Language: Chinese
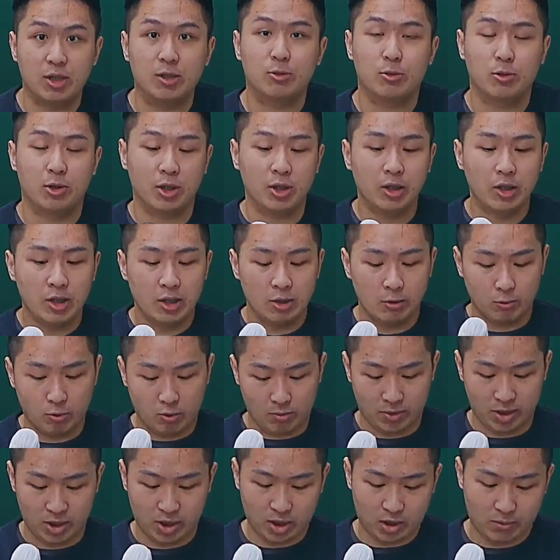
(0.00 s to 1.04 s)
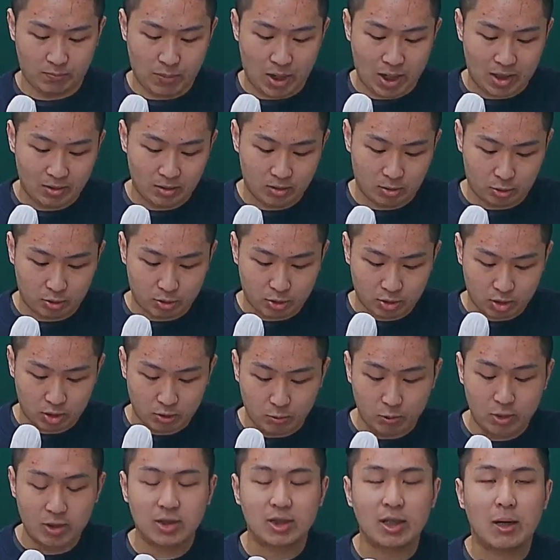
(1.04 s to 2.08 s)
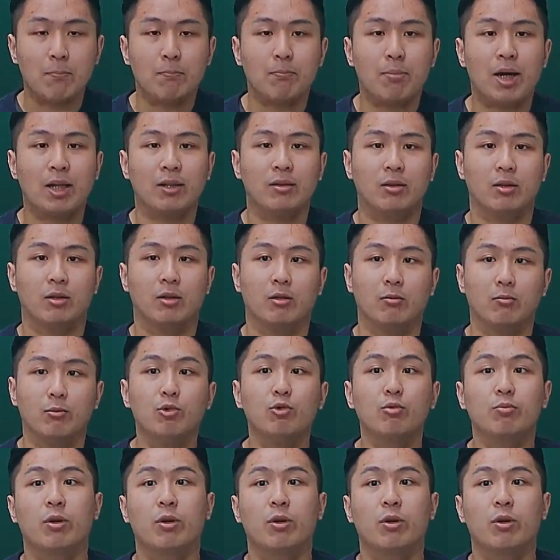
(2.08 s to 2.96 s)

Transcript: 所以我们这个班就是文章班的目